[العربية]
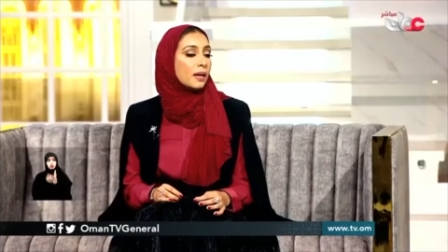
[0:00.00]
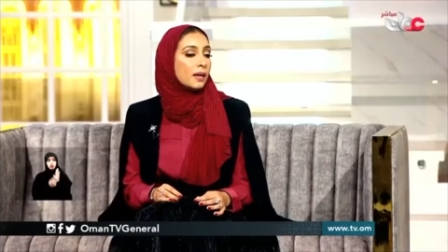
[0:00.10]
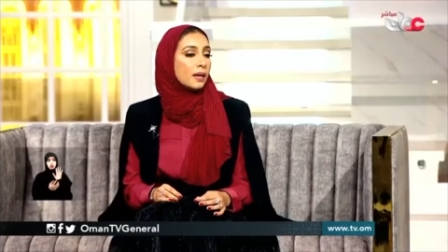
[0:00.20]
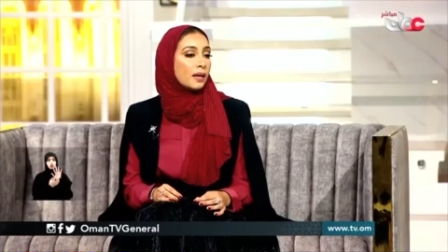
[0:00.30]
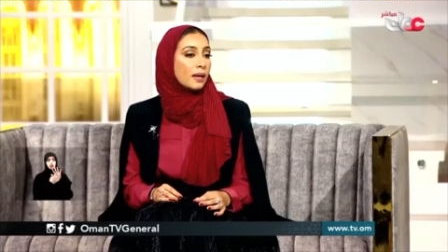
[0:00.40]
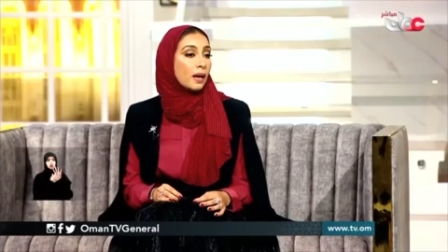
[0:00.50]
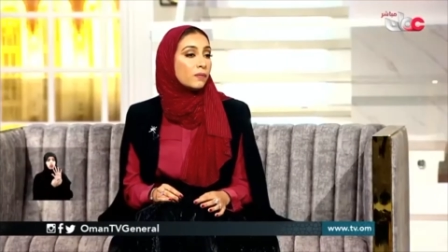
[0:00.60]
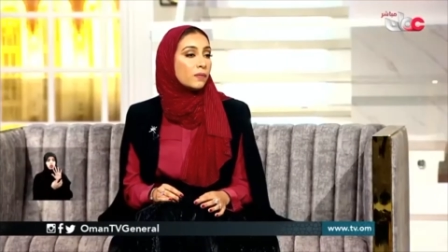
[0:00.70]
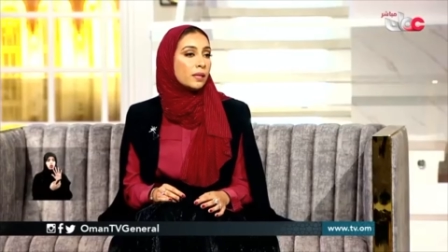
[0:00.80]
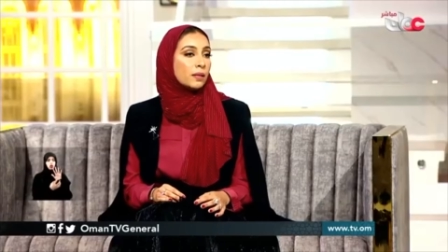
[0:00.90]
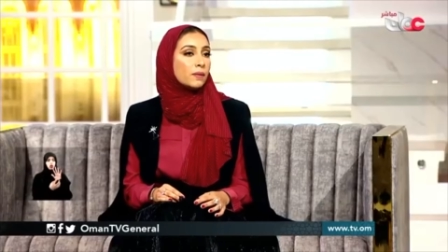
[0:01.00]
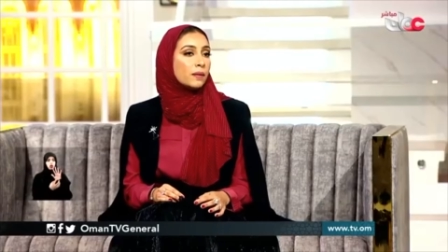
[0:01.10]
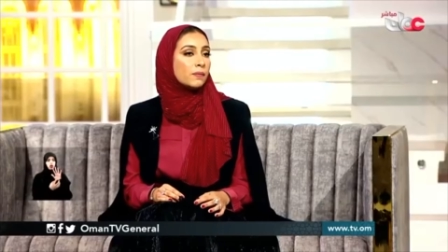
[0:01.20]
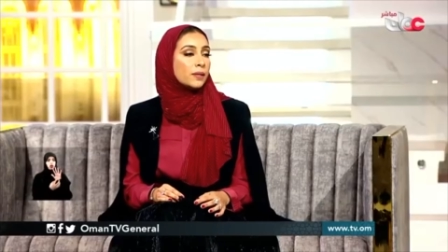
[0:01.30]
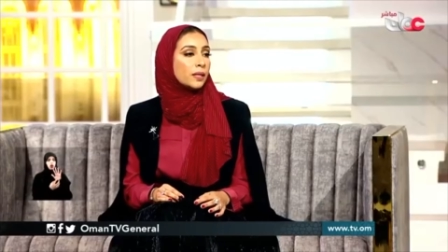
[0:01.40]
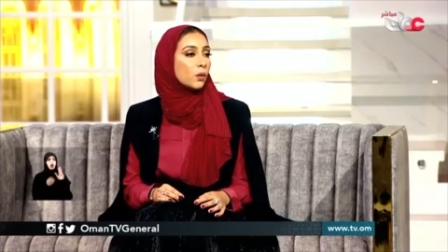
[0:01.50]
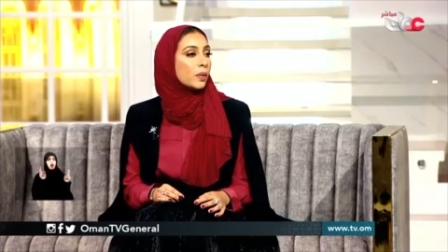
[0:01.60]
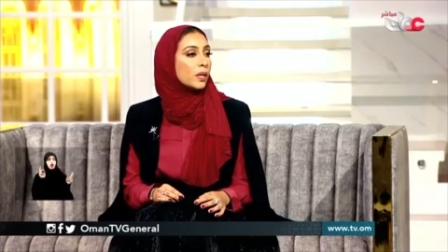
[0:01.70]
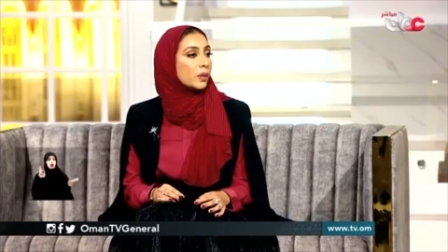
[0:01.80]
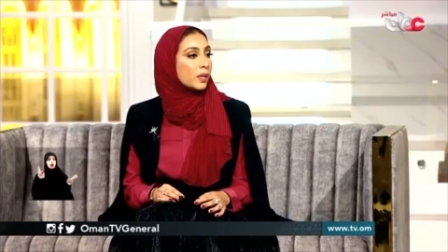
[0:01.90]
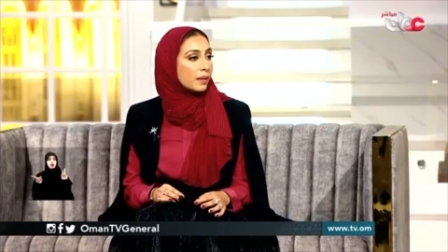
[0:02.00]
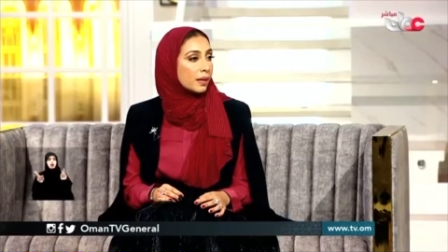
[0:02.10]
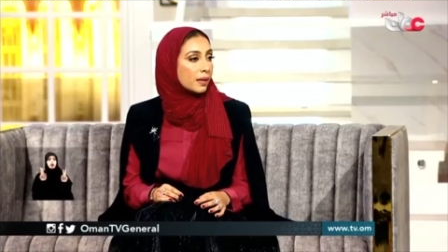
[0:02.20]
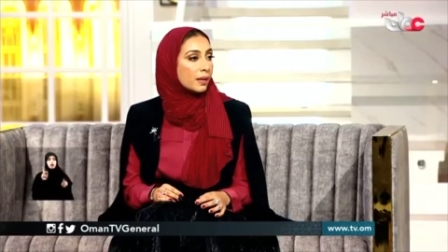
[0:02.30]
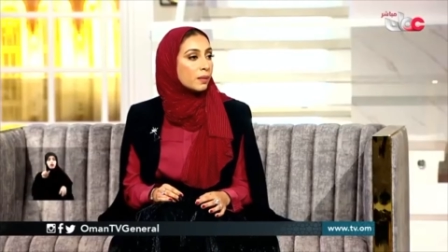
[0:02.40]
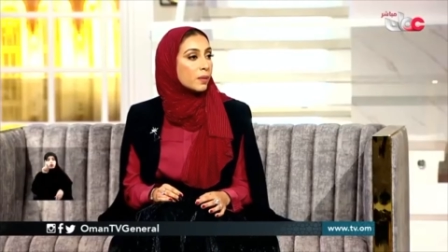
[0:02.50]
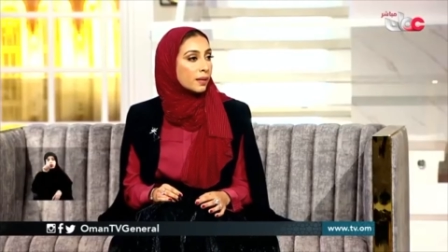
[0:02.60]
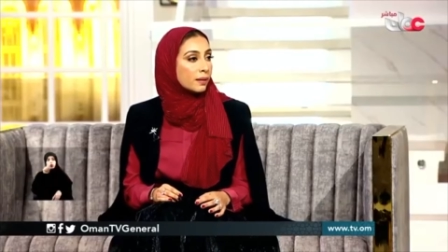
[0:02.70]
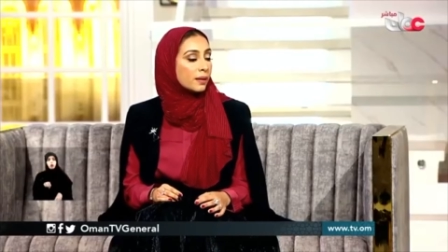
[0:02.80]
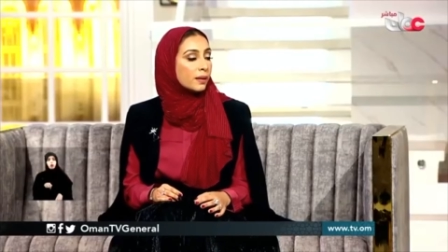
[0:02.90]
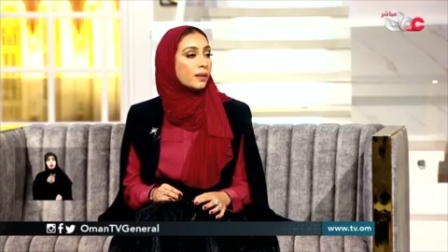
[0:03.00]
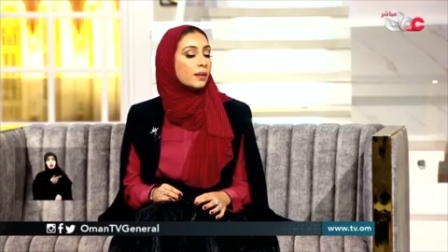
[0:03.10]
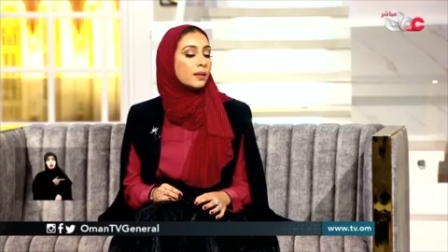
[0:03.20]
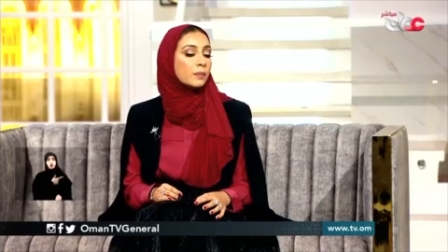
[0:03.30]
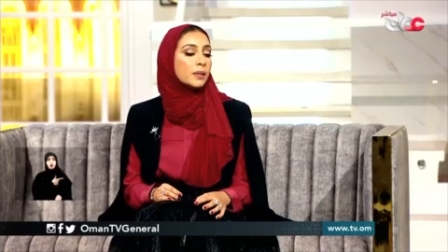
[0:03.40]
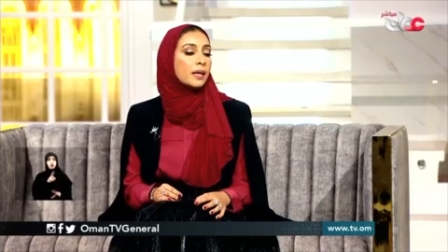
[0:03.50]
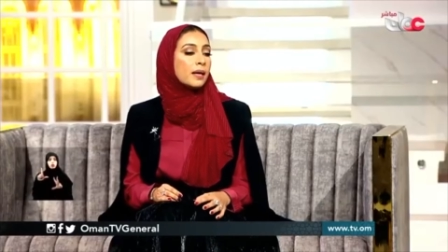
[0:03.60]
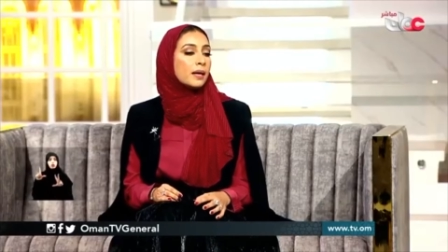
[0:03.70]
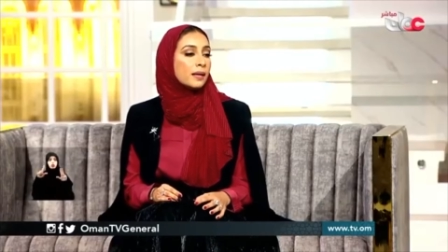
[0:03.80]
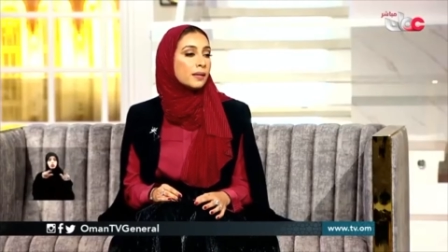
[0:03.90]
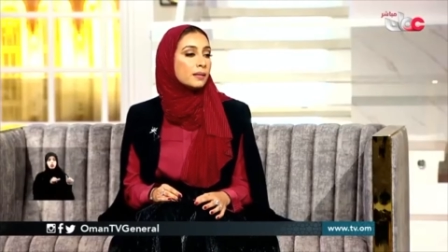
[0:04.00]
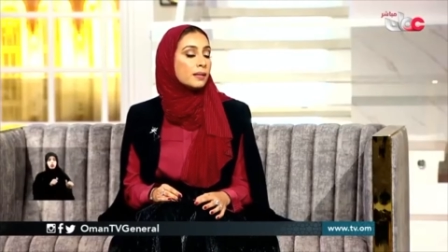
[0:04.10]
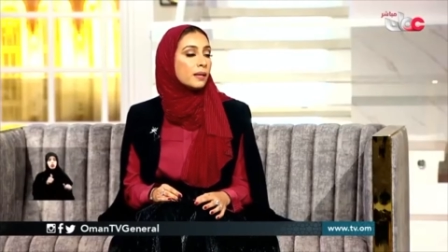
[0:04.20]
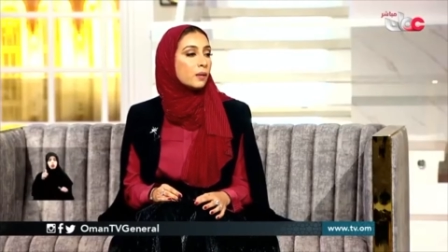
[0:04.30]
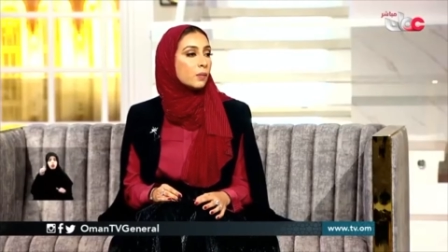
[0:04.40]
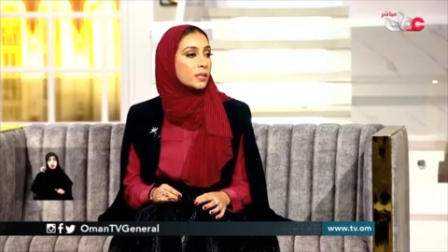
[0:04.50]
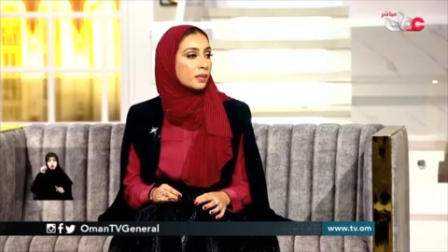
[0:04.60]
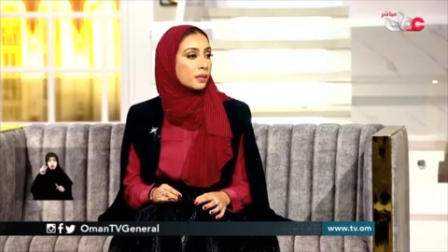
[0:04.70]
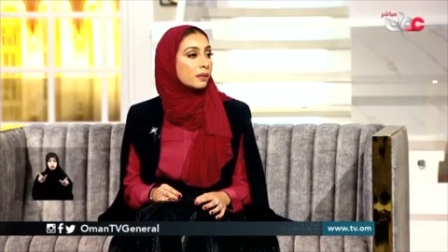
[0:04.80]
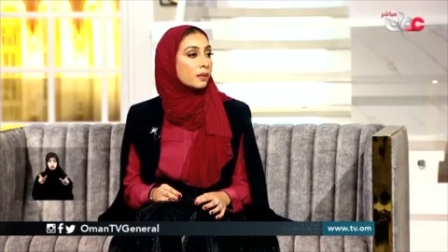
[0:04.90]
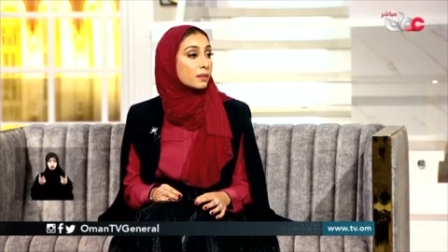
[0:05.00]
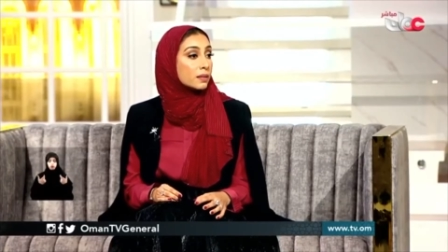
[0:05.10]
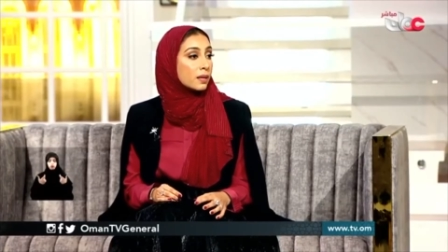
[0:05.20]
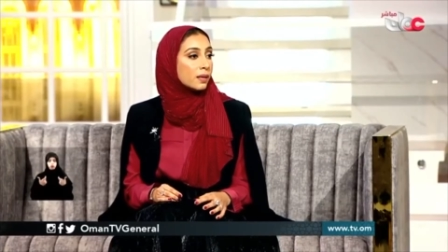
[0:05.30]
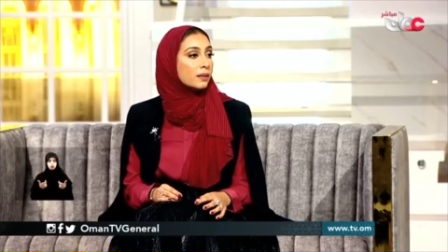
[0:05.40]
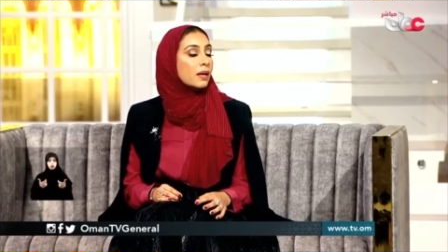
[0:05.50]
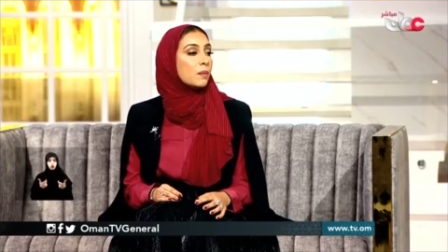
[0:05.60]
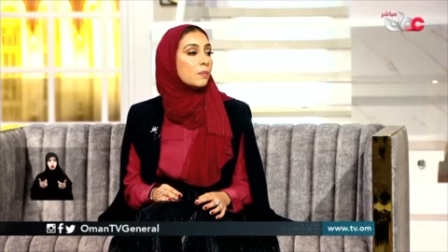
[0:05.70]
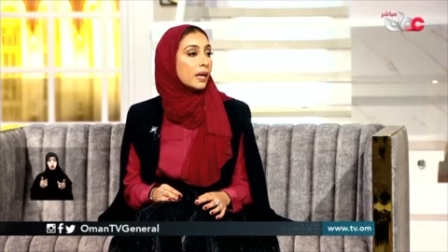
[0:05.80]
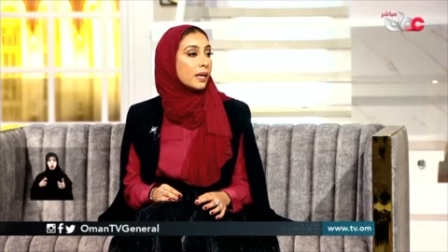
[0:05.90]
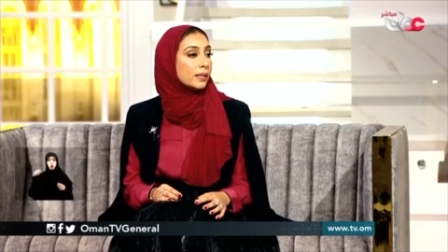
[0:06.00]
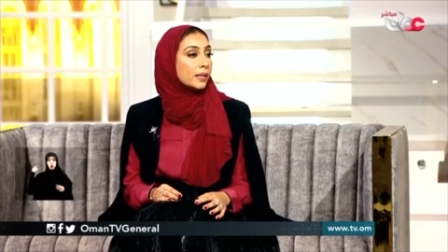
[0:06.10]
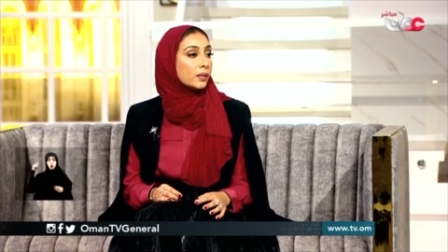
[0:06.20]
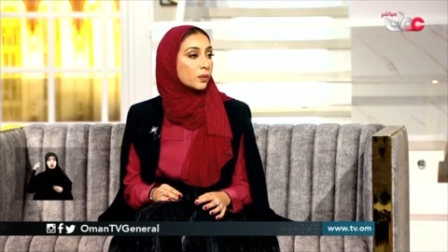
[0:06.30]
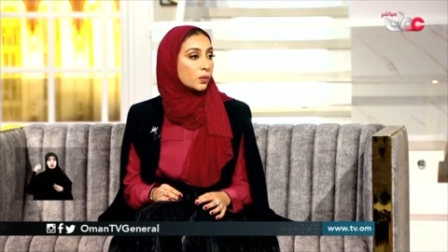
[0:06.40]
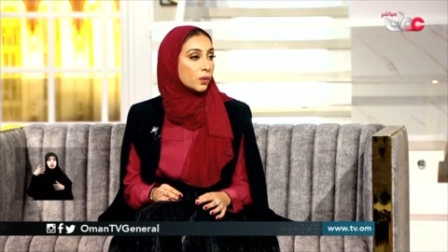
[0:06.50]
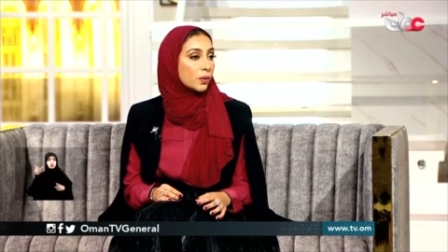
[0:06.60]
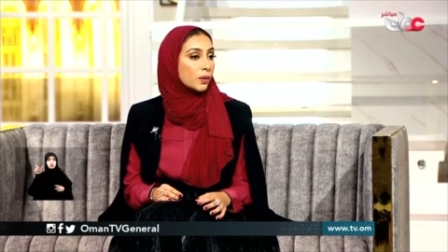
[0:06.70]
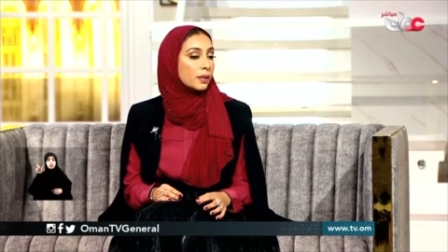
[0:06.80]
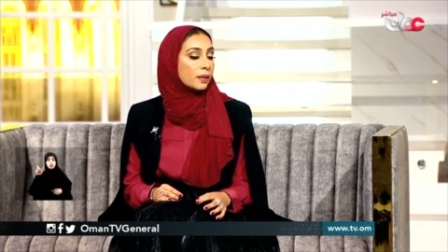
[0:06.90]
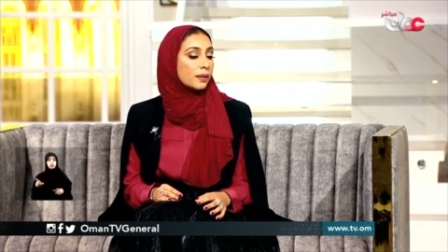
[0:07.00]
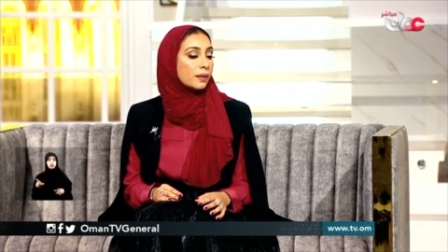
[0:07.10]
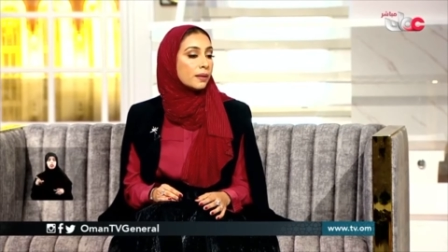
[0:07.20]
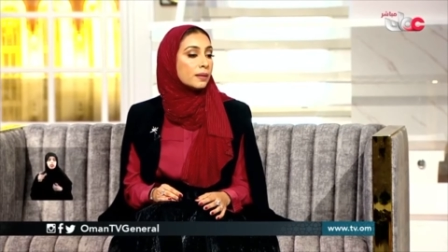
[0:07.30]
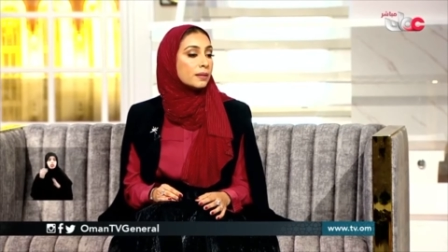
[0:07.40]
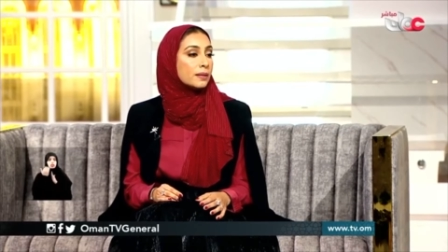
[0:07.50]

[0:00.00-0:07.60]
حفل في يوم الثلاثاء الماضي آه، برعاية آه، وزير الاقتصاد معالي الدكتور آه،